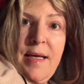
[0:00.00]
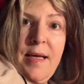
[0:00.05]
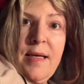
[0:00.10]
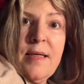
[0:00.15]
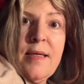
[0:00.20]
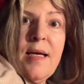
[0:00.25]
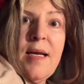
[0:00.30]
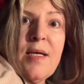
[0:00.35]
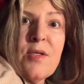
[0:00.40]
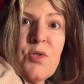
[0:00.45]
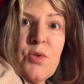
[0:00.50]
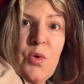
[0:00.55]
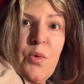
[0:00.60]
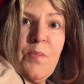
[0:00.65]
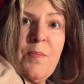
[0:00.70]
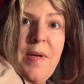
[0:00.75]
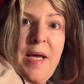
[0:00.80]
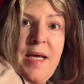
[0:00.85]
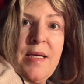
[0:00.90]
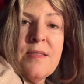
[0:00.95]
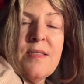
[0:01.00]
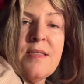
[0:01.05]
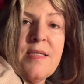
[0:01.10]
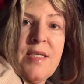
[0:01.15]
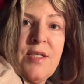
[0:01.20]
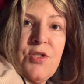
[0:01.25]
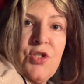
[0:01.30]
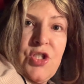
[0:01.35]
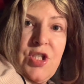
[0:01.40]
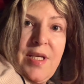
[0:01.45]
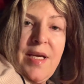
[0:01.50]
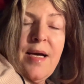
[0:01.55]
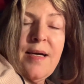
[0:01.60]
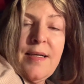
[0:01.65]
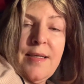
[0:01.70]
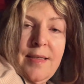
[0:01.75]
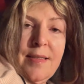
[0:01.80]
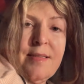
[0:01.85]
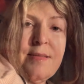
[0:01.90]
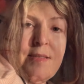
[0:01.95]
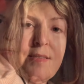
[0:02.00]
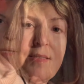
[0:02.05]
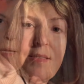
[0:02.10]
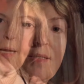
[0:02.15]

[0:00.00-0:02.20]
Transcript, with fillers: que ela soubesse que tinha câncer.